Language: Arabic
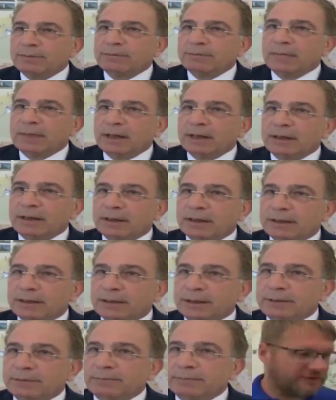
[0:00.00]
حسيا
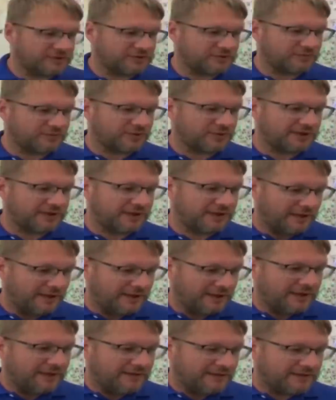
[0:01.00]
من قبل
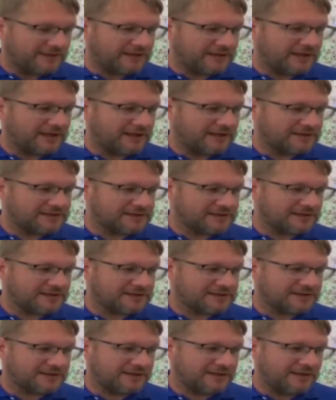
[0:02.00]
وفد روسي بشكل
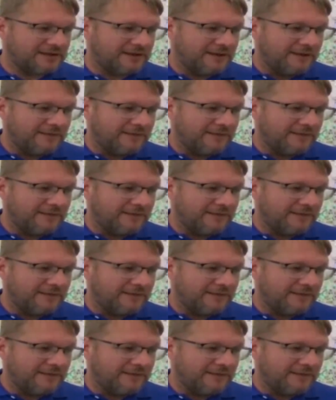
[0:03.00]
مباشر